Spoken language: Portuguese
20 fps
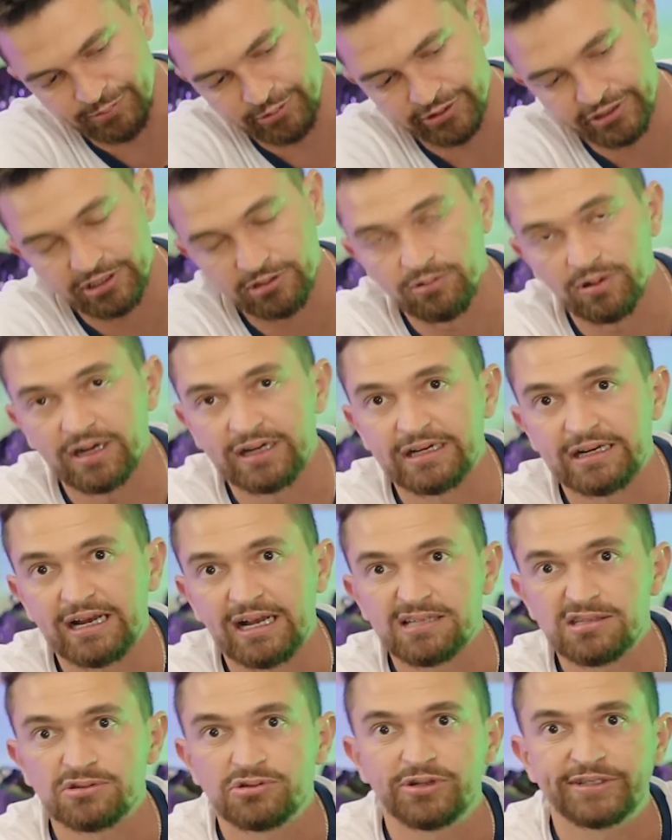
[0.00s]
vai poder
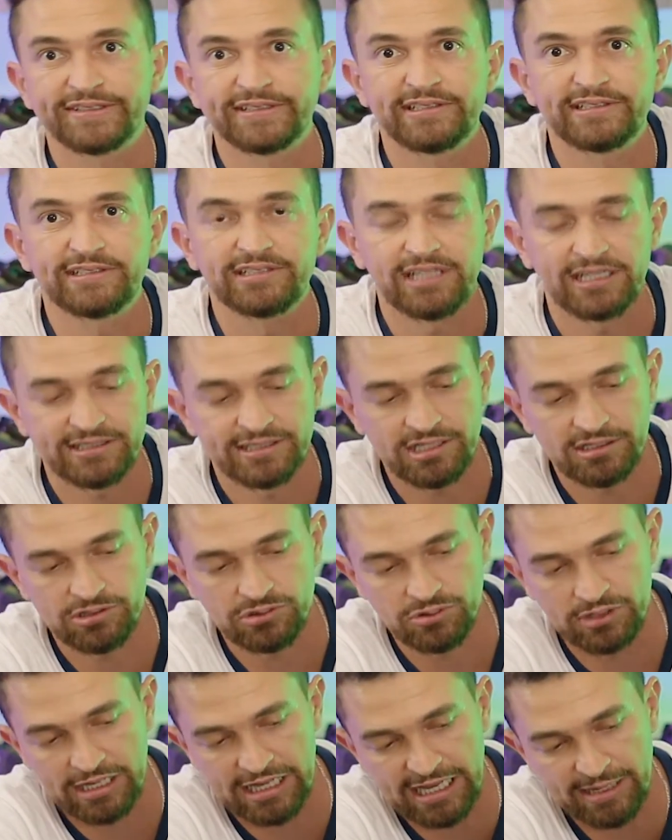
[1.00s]
guardar as coisas de
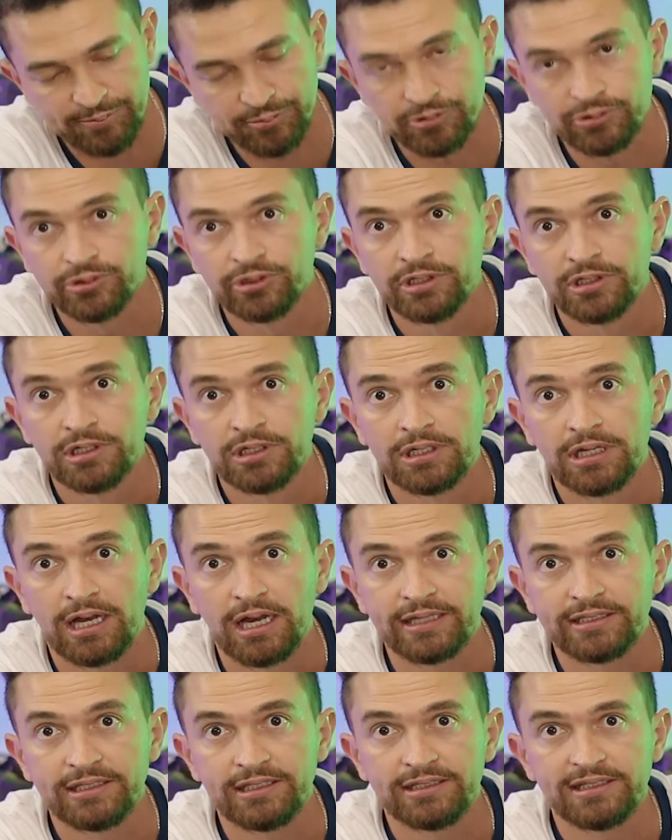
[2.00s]
acesso rápido
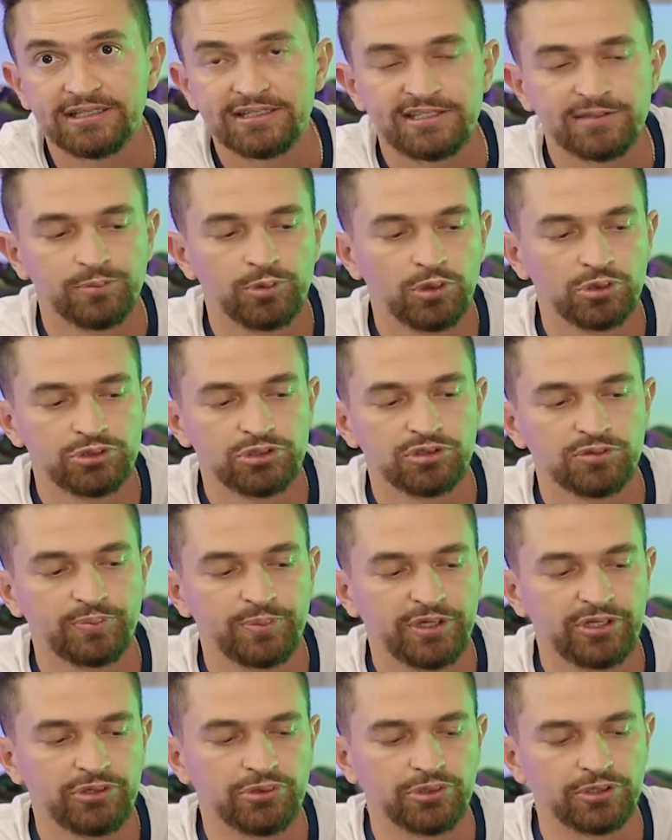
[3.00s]
aqui nesse bolso
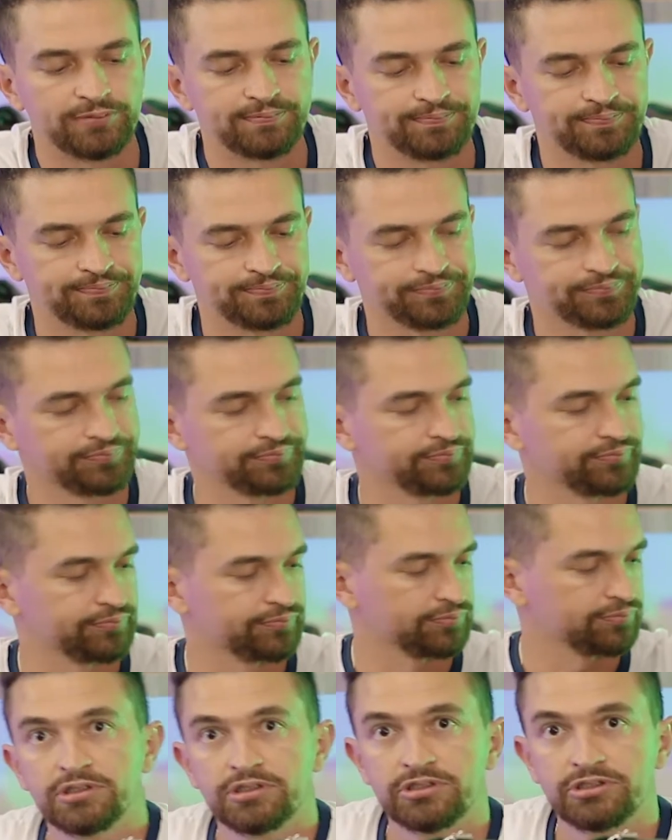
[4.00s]
superior.
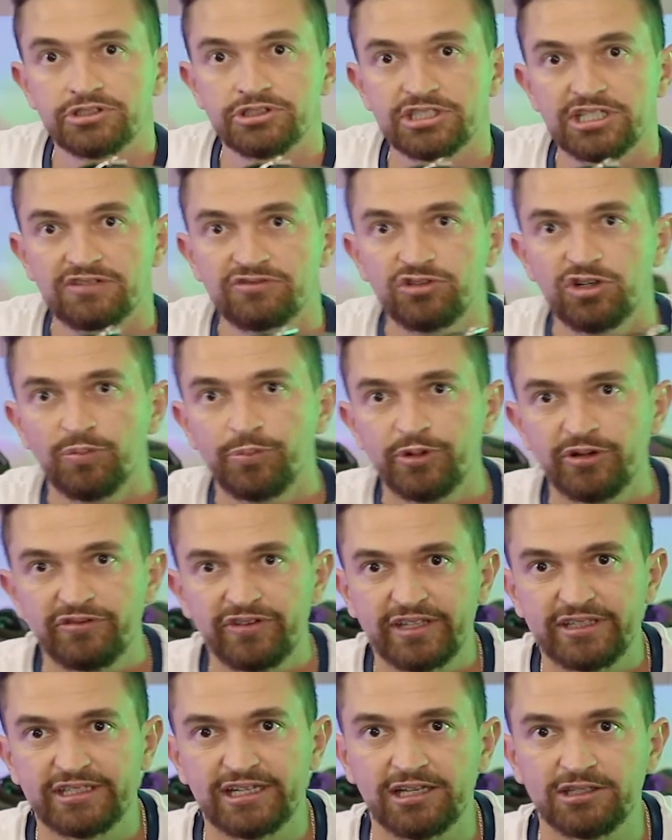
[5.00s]
Já vou
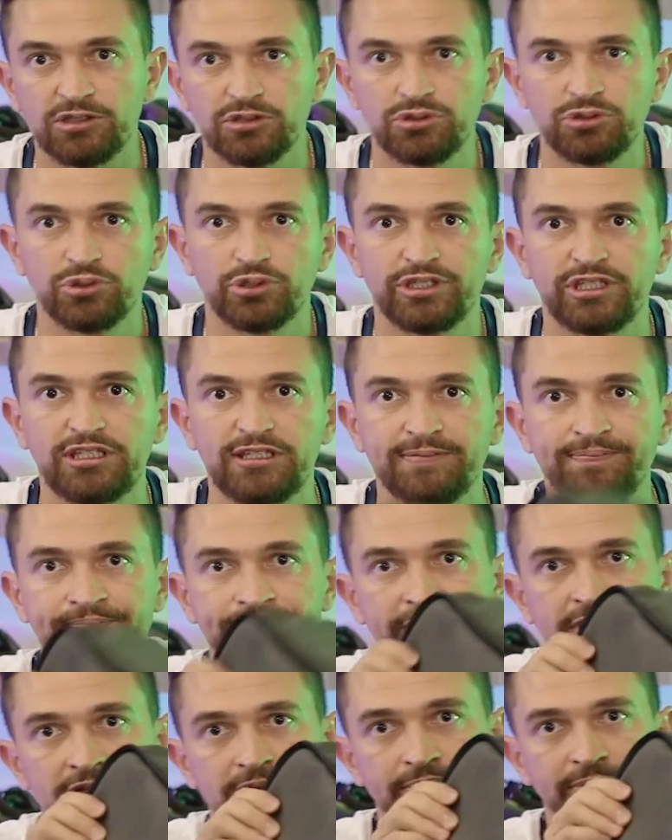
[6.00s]
aproveitar que eu estou
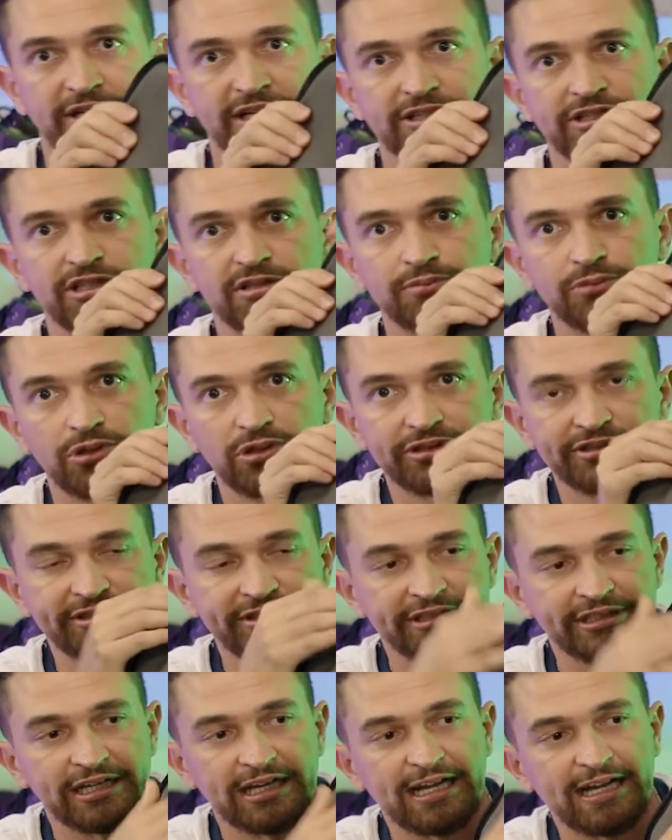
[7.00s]
aqui para te
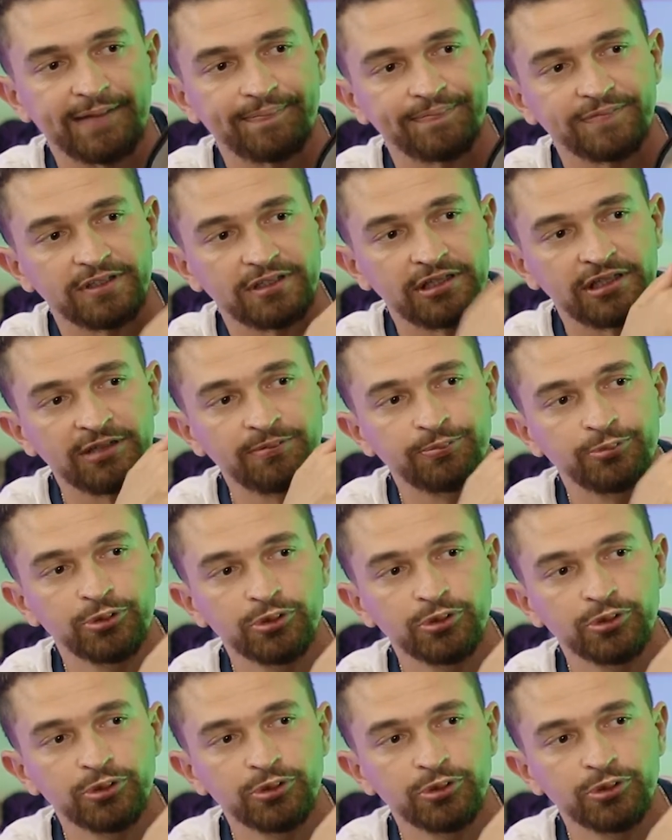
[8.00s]
mostrar que